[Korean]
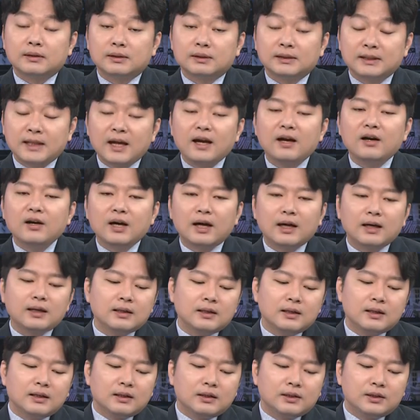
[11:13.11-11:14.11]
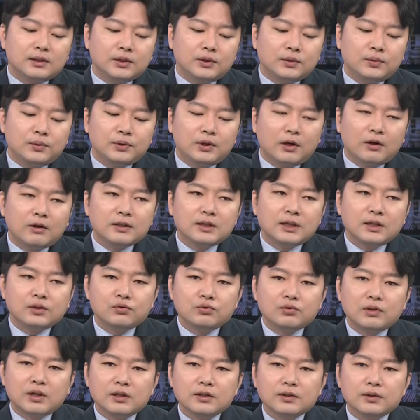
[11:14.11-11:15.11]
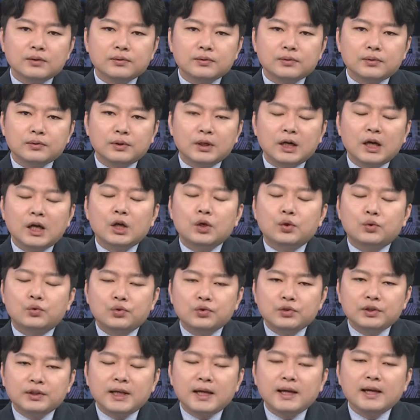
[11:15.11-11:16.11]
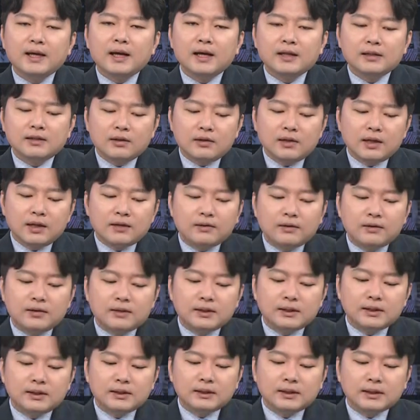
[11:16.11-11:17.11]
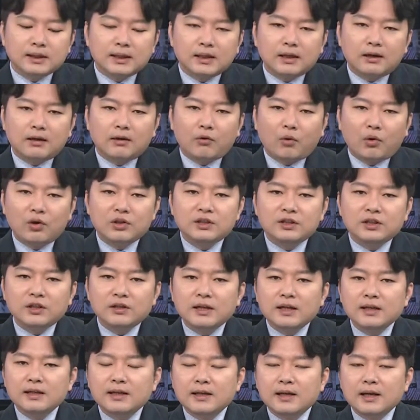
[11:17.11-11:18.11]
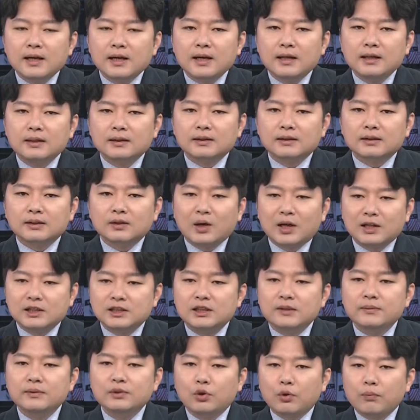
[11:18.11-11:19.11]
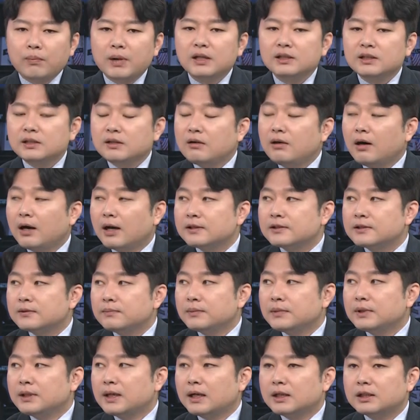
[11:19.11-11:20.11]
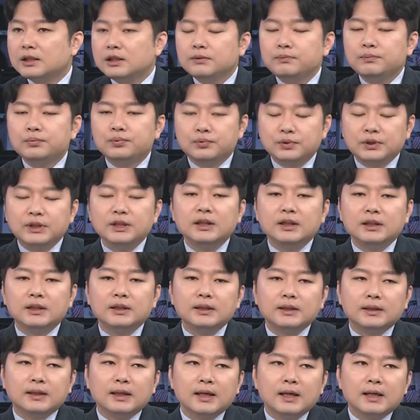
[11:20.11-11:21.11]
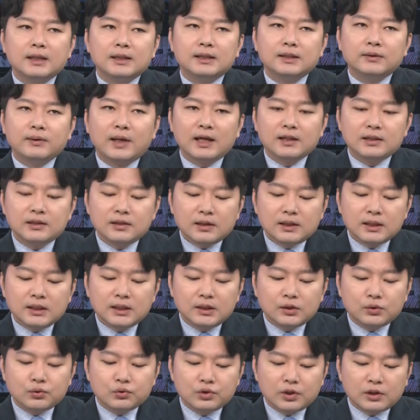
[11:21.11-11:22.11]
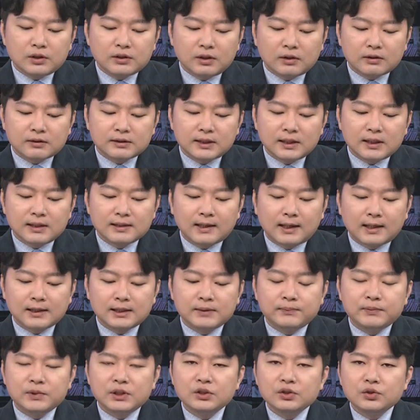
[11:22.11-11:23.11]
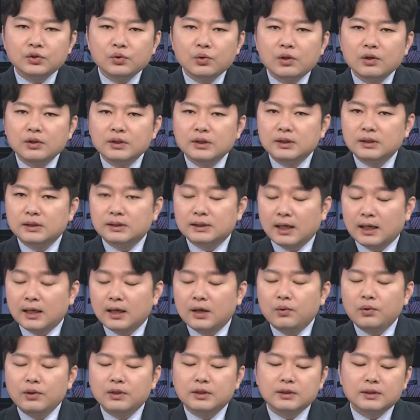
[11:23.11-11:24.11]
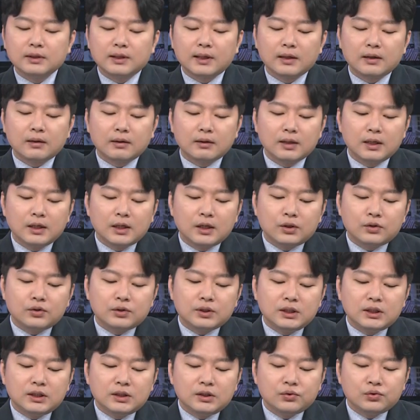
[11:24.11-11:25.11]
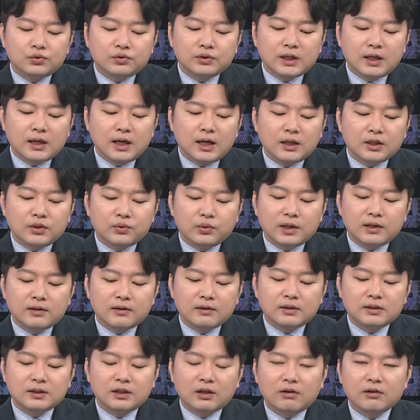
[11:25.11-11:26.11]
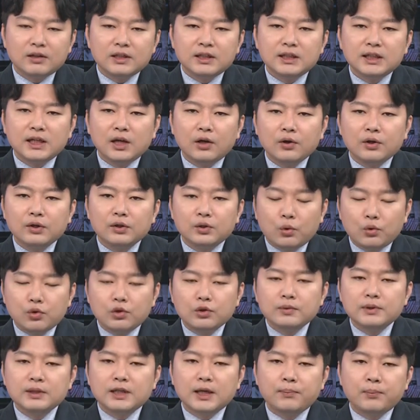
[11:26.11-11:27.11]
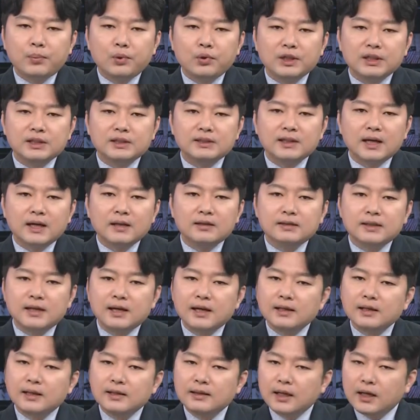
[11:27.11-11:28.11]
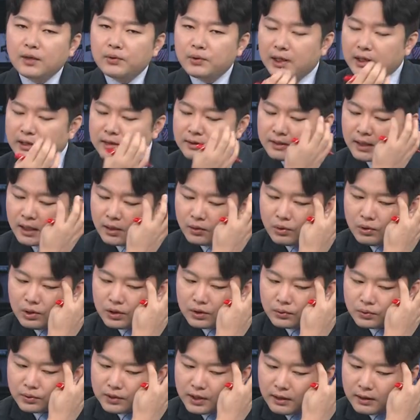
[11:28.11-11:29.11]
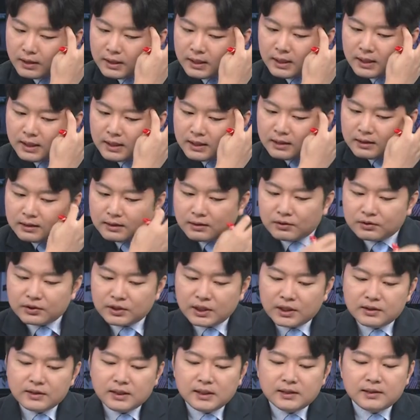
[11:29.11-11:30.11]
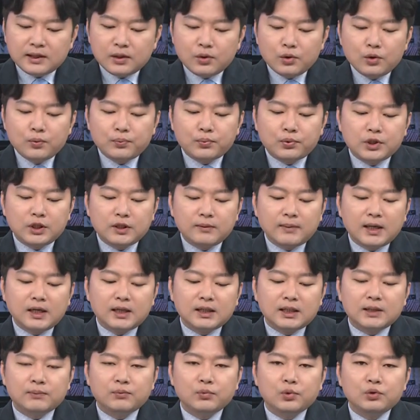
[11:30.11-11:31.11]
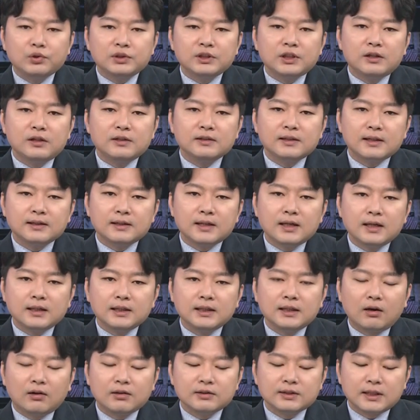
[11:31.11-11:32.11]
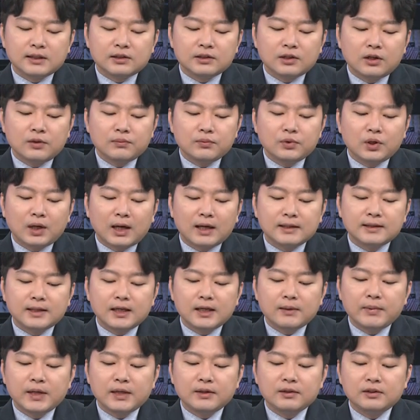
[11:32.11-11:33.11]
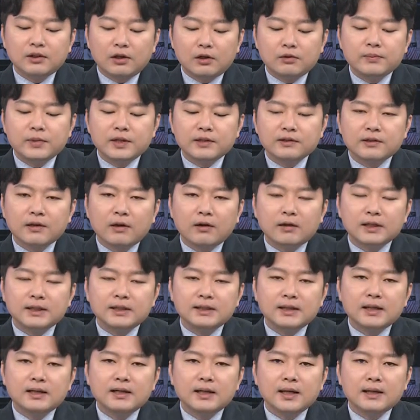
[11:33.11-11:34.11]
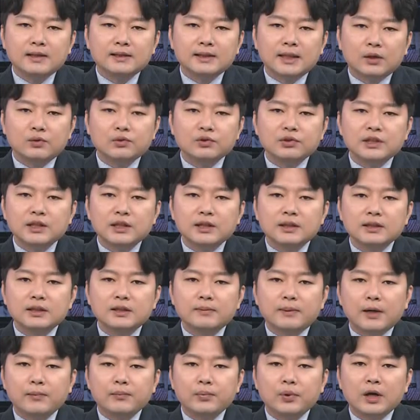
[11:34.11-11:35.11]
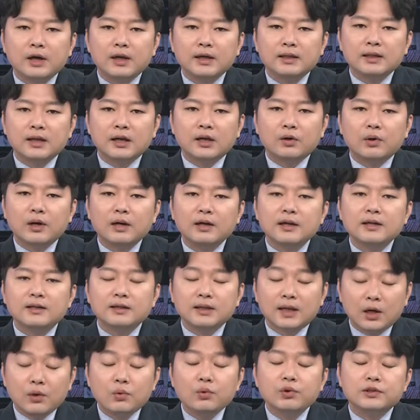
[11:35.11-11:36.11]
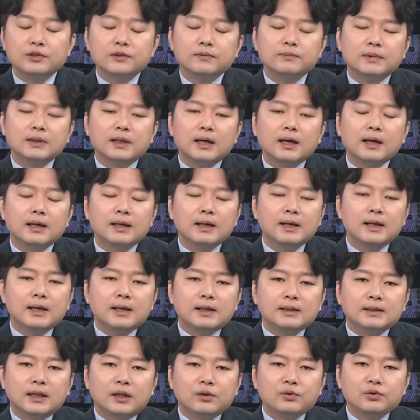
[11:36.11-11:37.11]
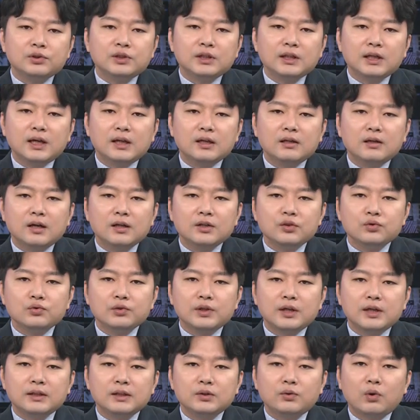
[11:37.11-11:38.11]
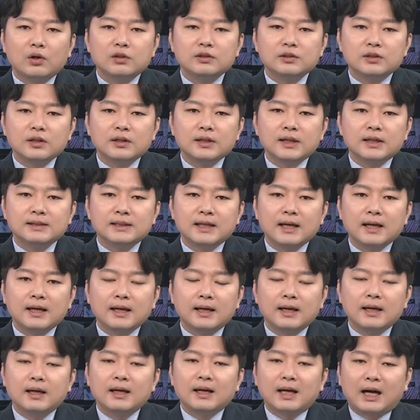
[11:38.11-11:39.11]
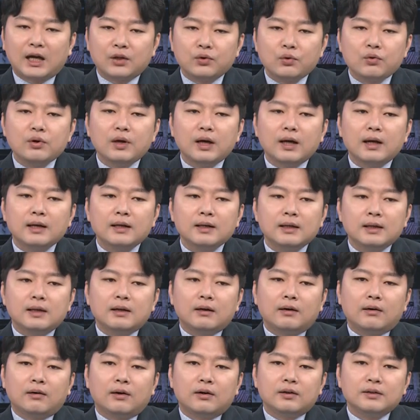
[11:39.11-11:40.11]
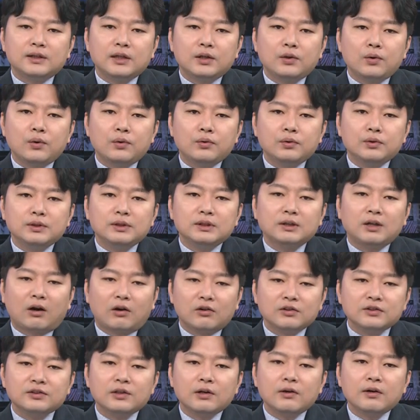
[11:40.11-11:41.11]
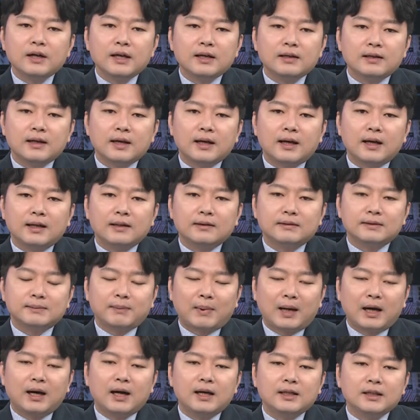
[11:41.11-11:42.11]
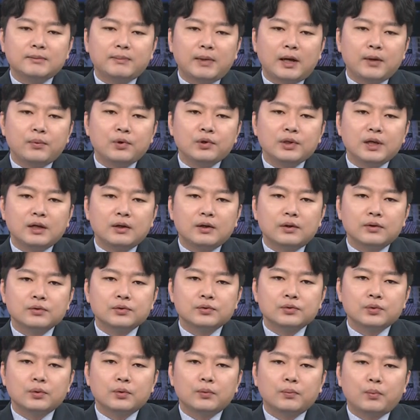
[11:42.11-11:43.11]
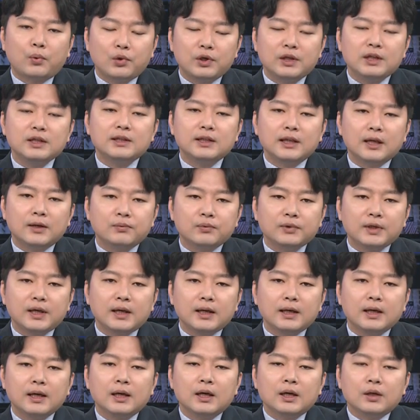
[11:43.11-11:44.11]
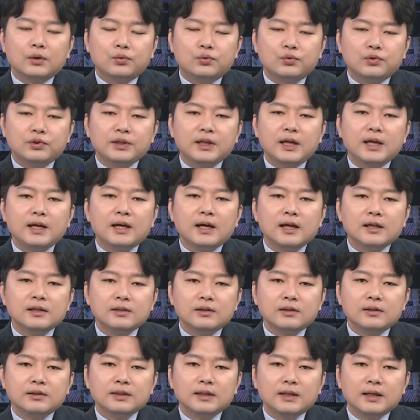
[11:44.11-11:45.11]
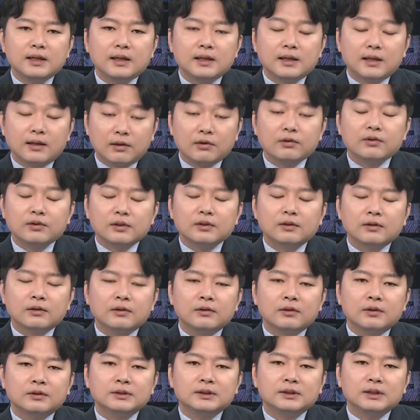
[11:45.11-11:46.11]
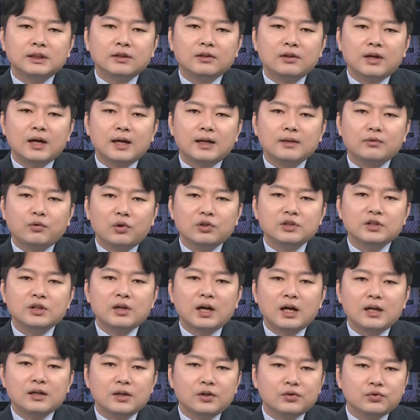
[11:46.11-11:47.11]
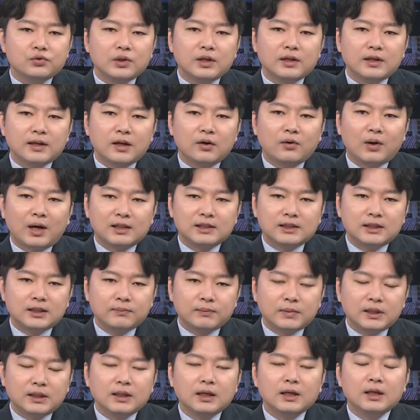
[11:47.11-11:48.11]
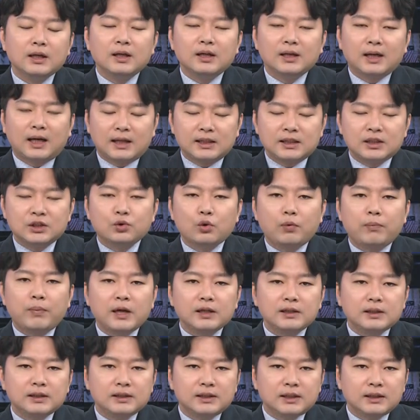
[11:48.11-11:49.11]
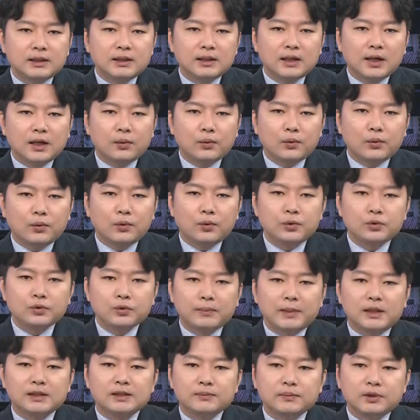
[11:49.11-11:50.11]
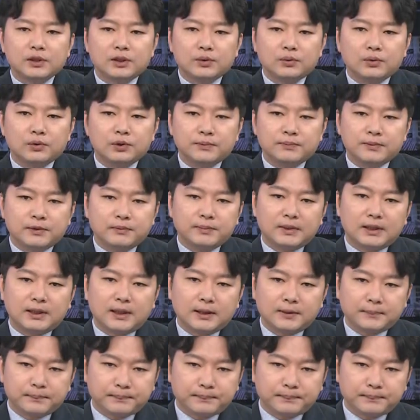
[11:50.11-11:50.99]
태양광 그리고 여기에 추가적으로 국내 한정에서는 어, 원전에 대한 관심이 높아질 것 같습니다. 그 분위기는 지금 한전이 누적 적자가 47조 원을 달하고 있는데요. 이를 충당하기 위해서는 전기 예, 요금을 대폭 인상을 해야 된다고 얘기를 하고 있고요. 어, 최근에 새로 부임한 김동철 사장이 어제 처음으로 간담회를 열면서 이달 내에 자구책을 발표하겠다고 하고 있습니다. 자구책의 일환 중에는 원전의 재가동과 어, 새로운 건설에 대한 방안이 발표될 것으로 네. 보이기 때문에 국내 한정대에서는 이러한 원전 관련주에 대한 관심이 같이 높아질 시기라고 좀 말씀드리고 싶습니다.